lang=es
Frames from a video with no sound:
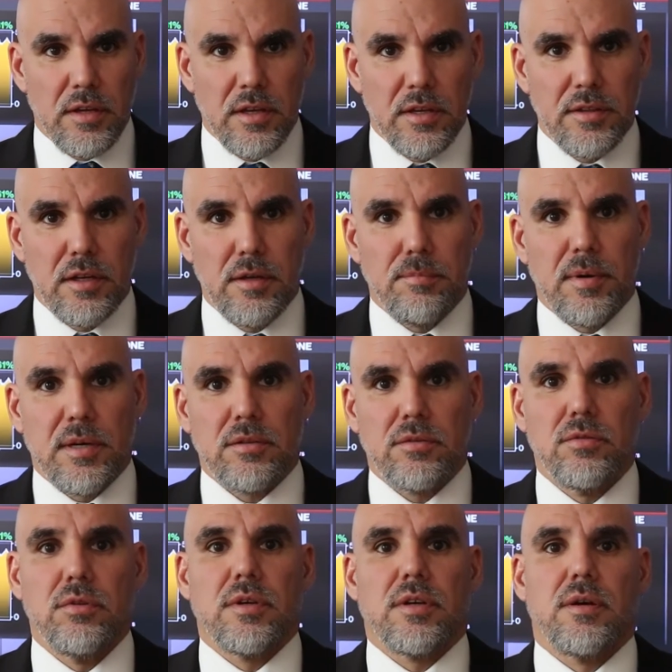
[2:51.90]
y ante el
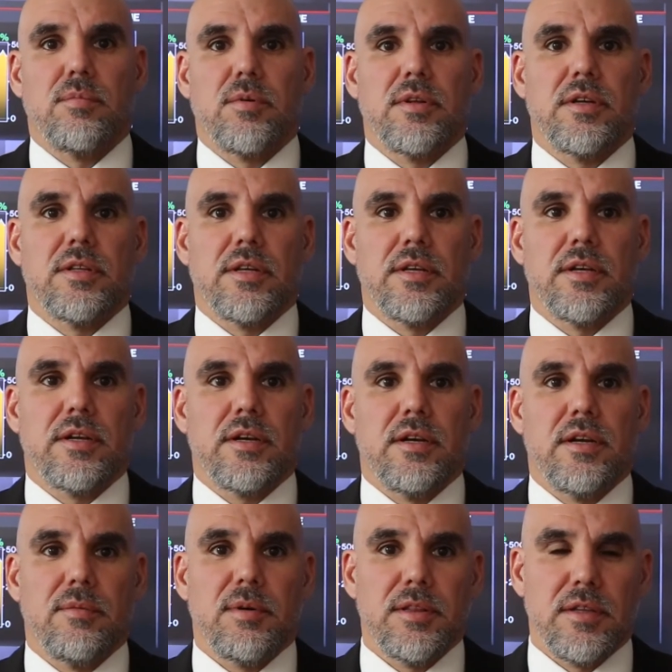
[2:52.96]
impacto que podía tener
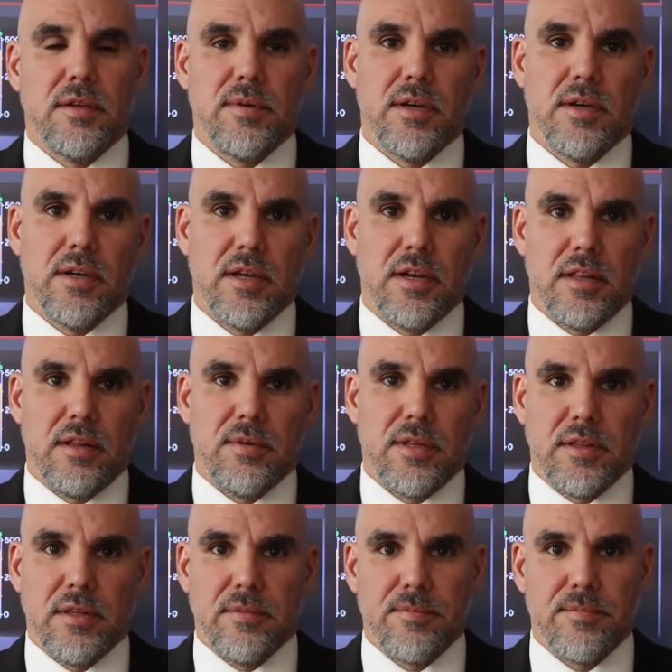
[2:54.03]
la pandemia en la
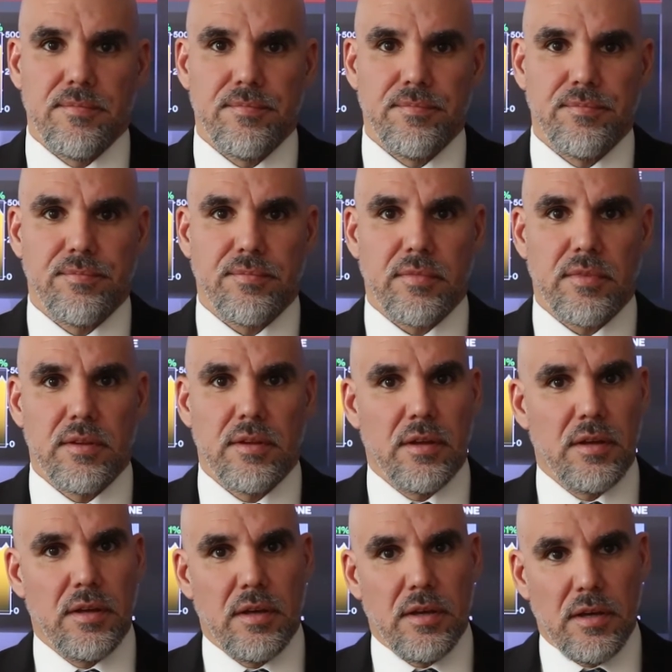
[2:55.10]
demanda.
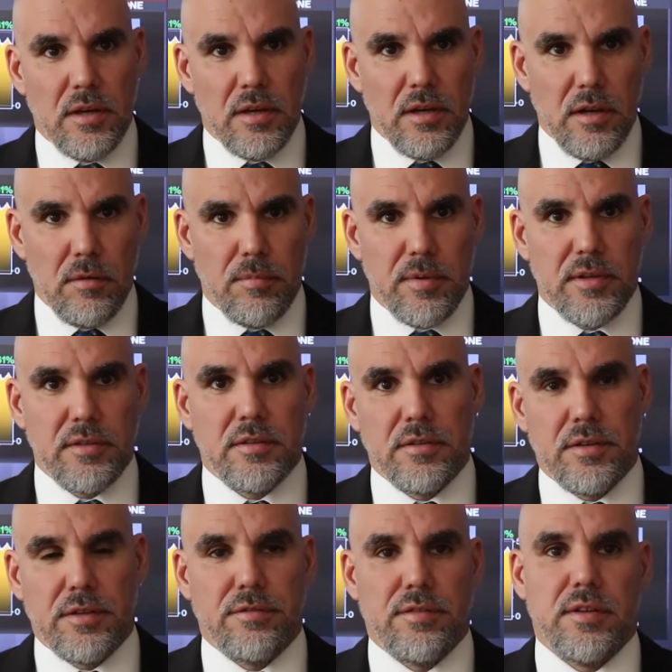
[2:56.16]
El Brent
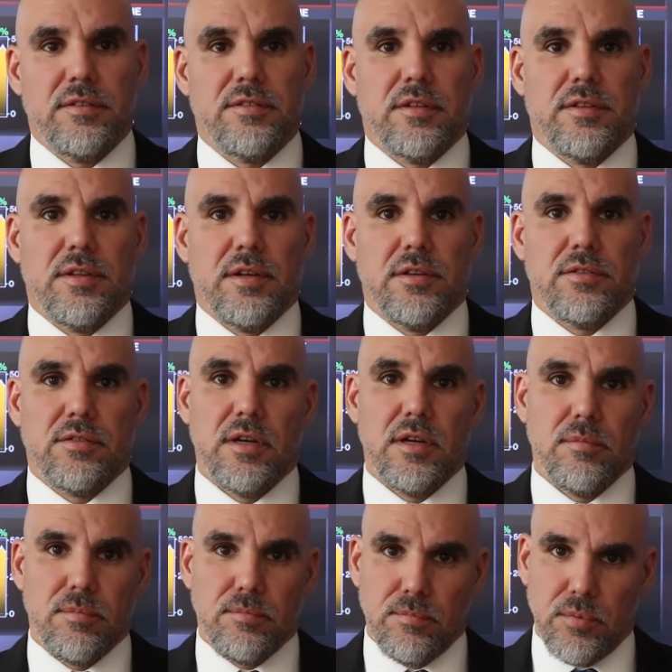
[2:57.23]
de referencia
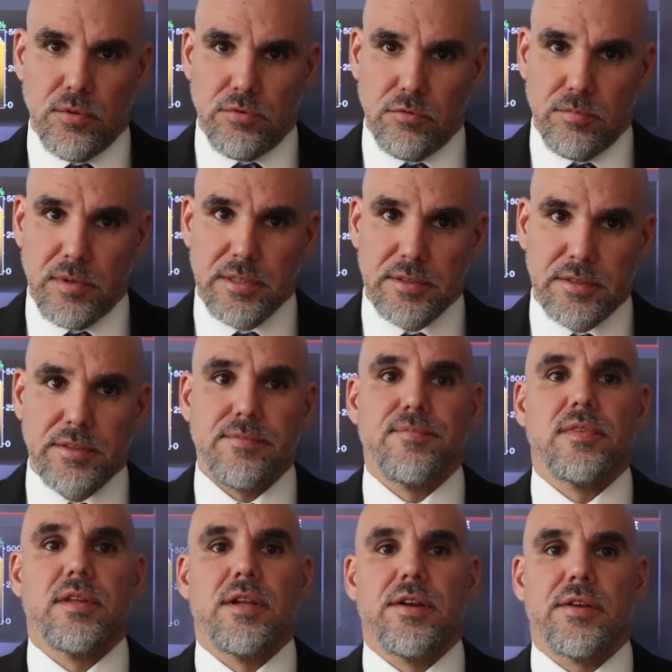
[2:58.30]
internacional, por su parte,
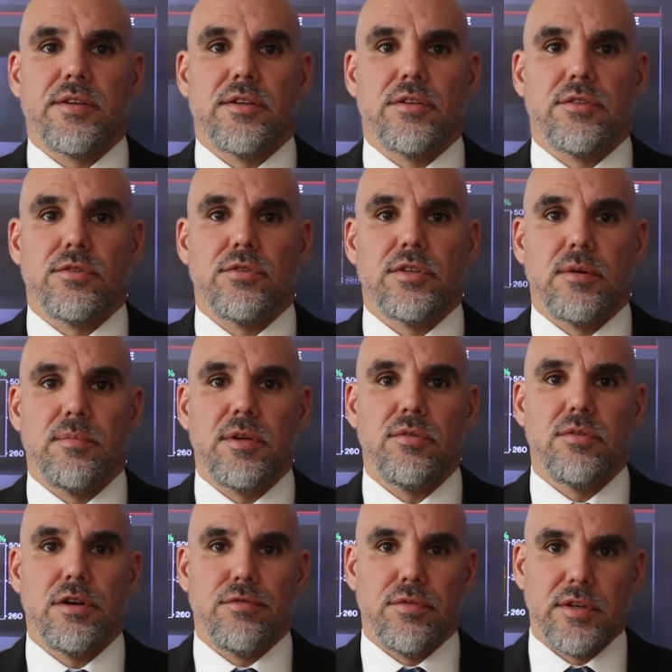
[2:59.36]
registró
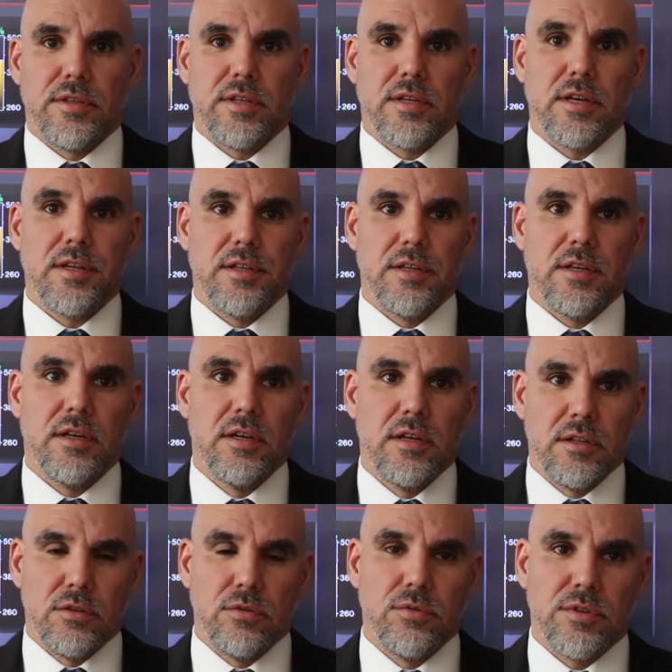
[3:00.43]
también una fuerte caída
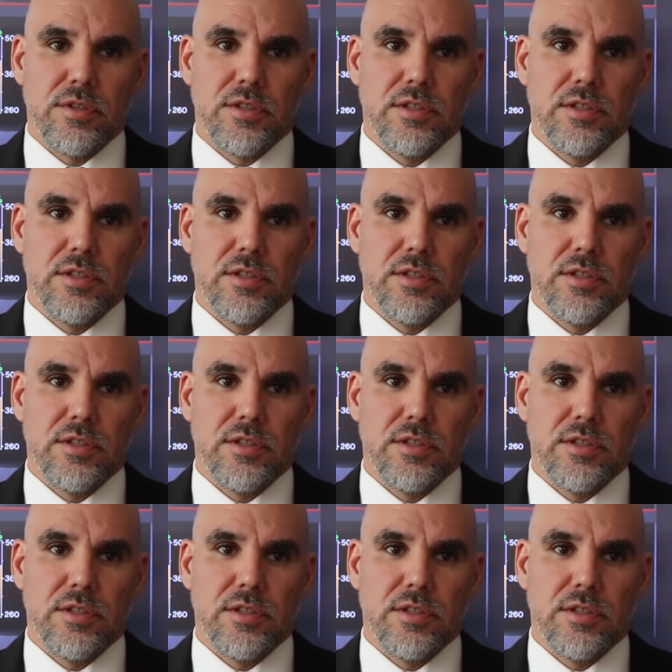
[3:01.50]
de un